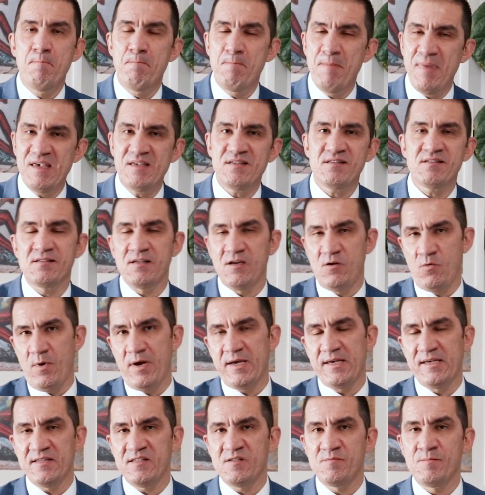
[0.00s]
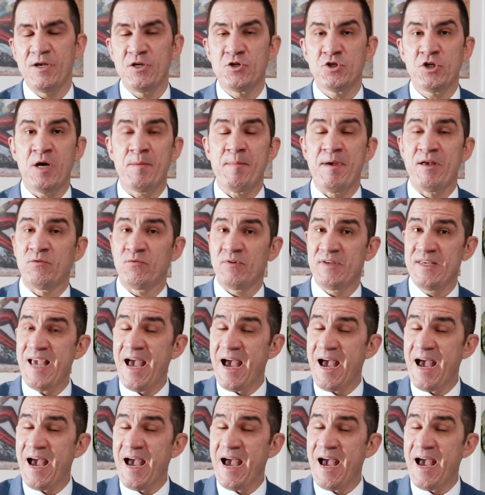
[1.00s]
menção a esse medicamento.